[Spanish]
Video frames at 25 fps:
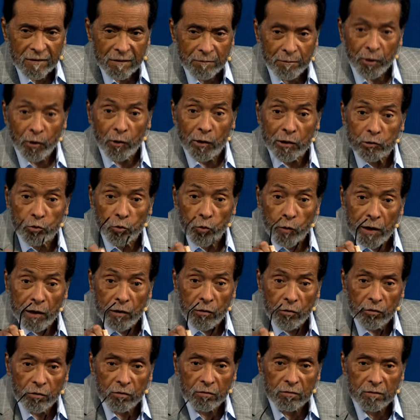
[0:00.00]
Pero es tu
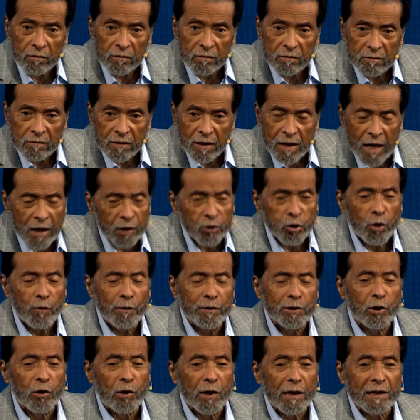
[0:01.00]
hijo. Tú lo
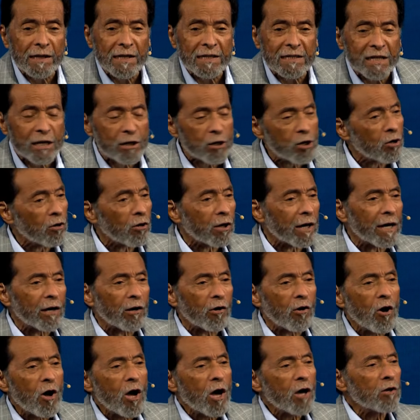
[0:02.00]
viste que dice, yo no
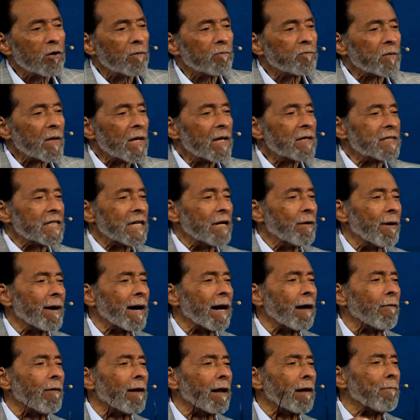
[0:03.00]
quiero, si van
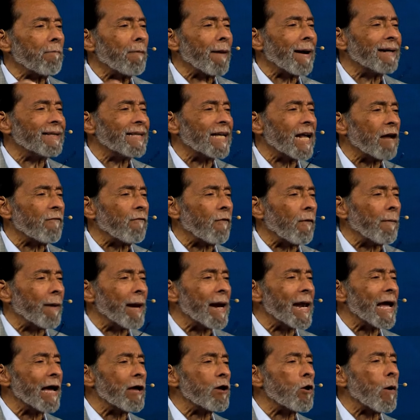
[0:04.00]
a hablar mal de la
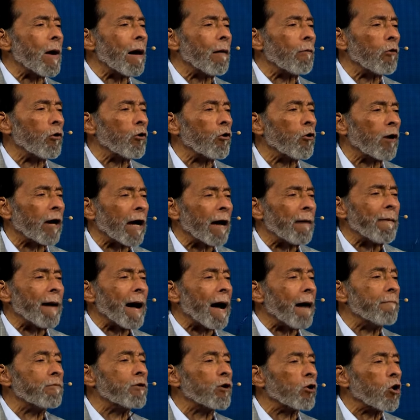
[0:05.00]
familia, yo hablo. No
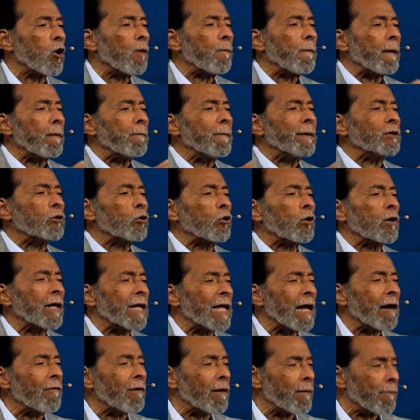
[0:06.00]
yo no permito que
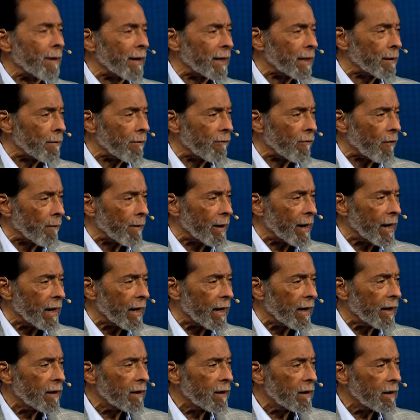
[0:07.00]
nadie hable mal de mi
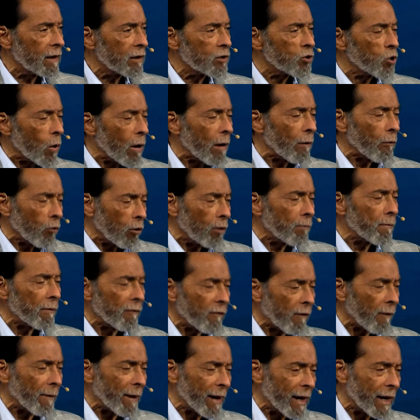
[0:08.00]
familia. Yo hablo de mi
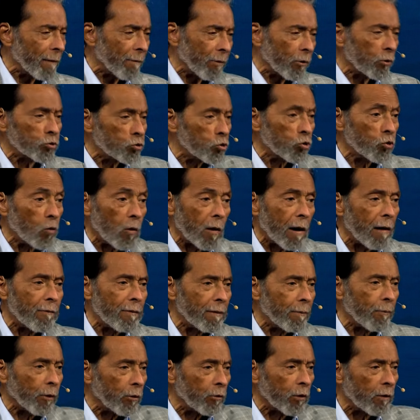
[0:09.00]
familia, pero tú no
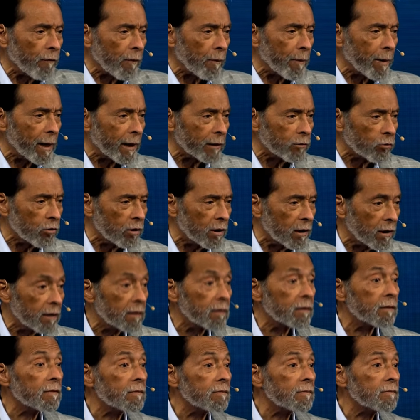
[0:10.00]
hables porque no es familia tuya.
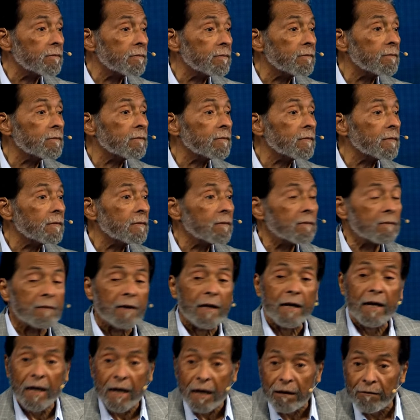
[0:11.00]

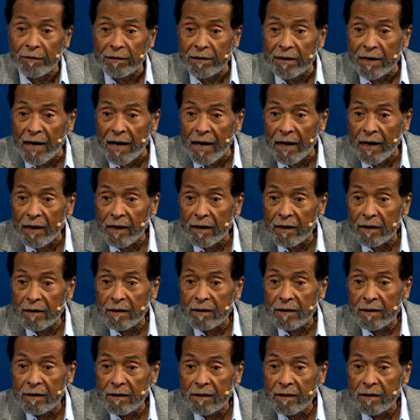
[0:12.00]
Es la verdad.
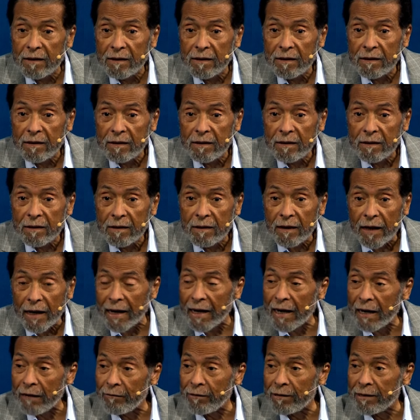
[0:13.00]

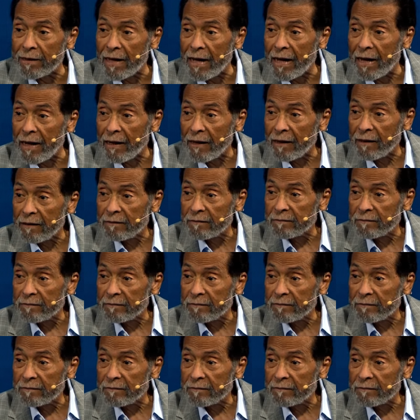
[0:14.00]
Es la verdad.